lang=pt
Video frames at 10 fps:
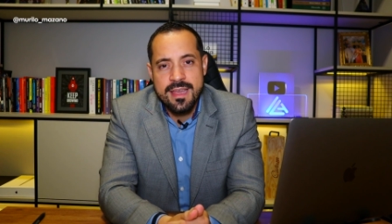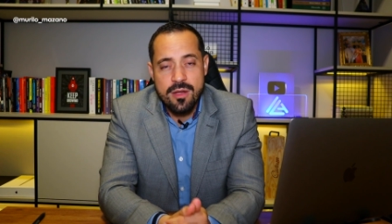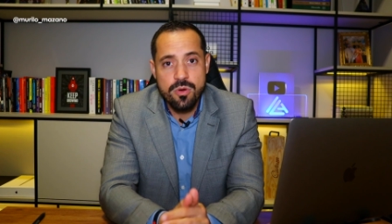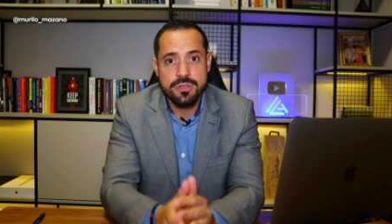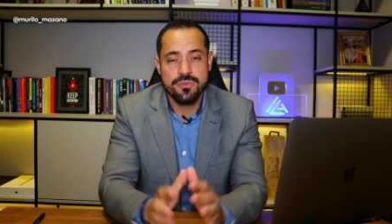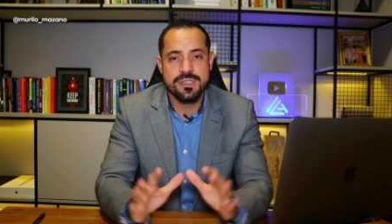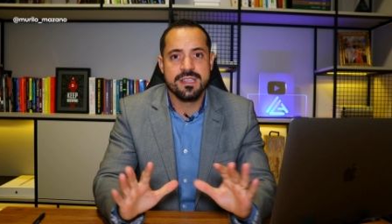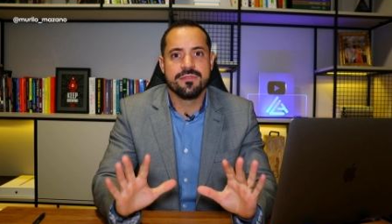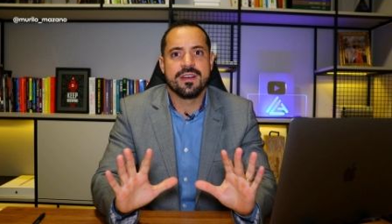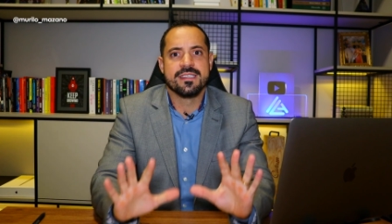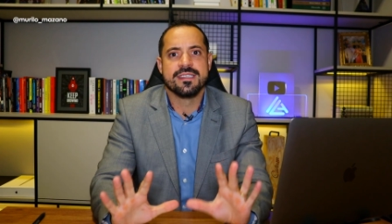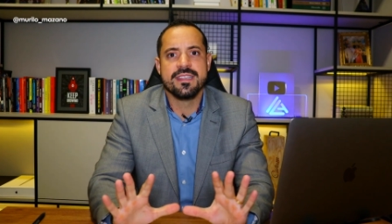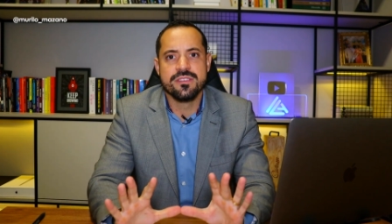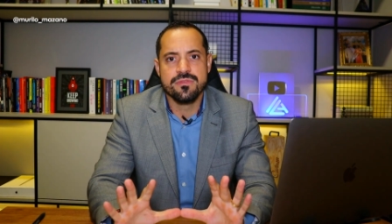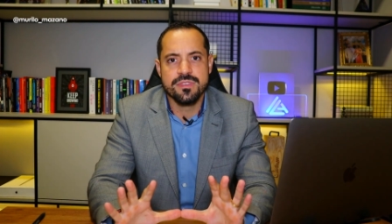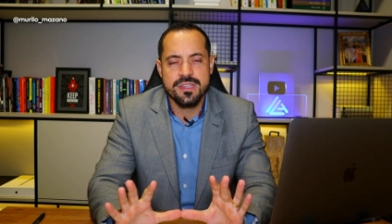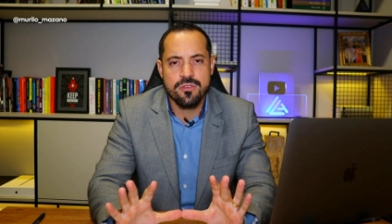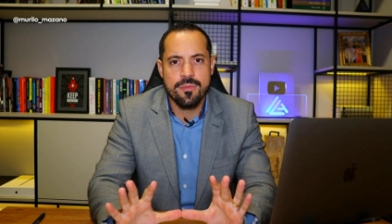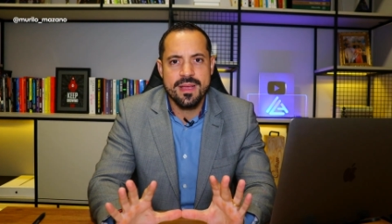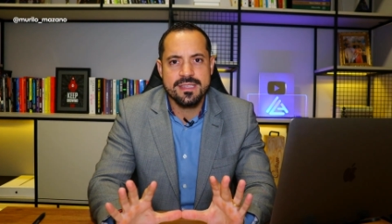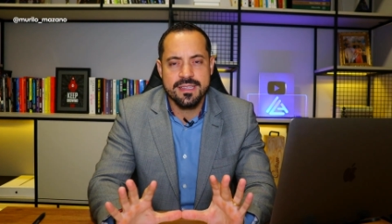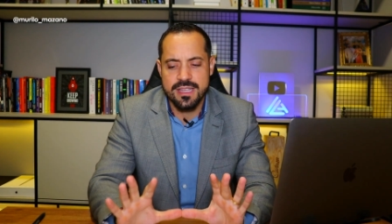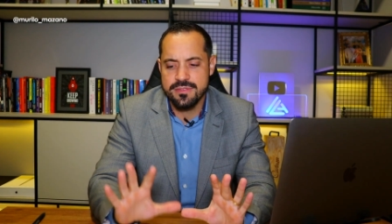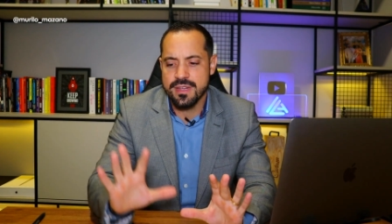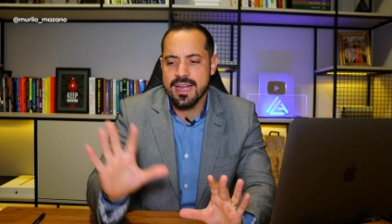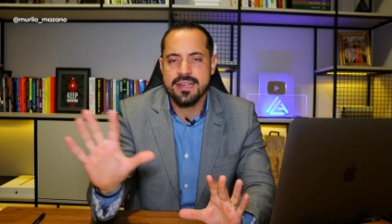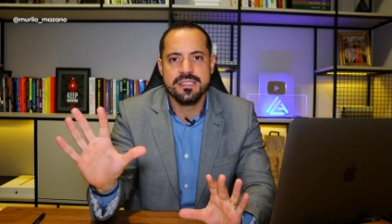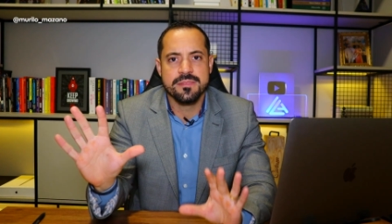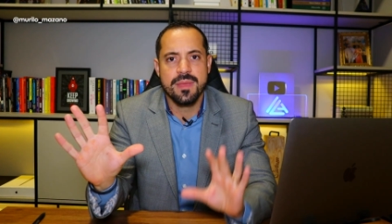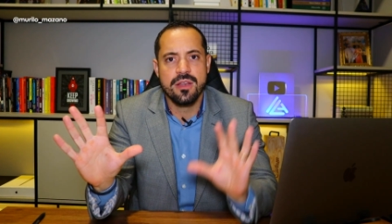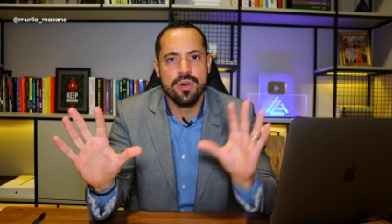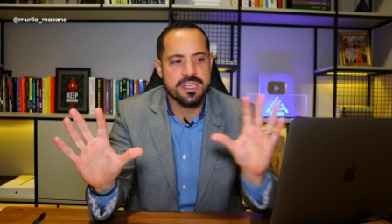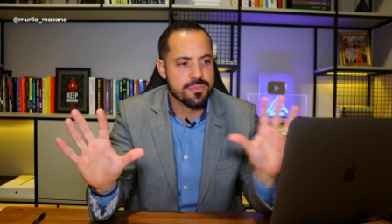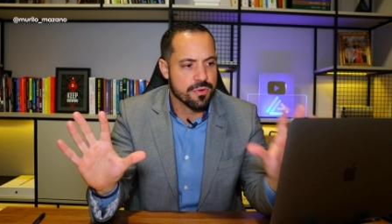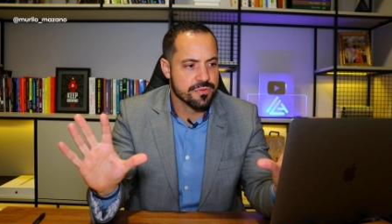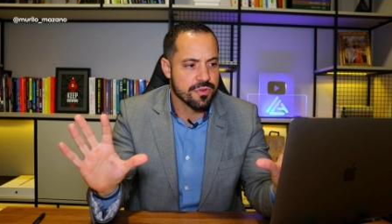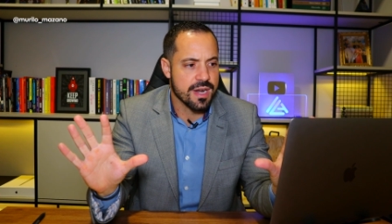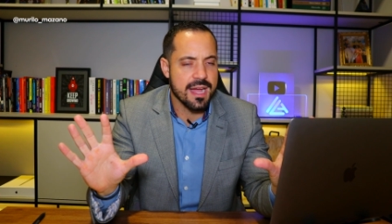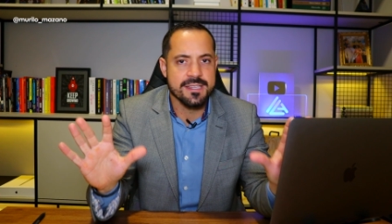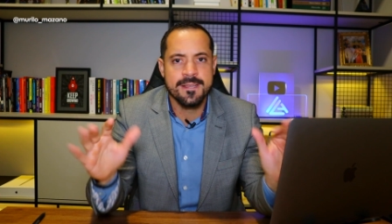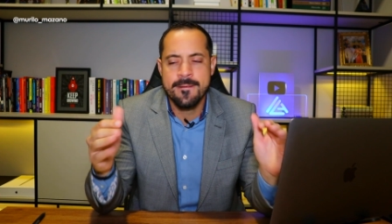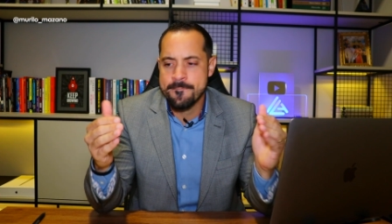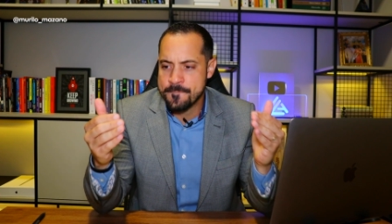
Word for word: E quando você faz isso, você começa a identificar esses melhores profissionais,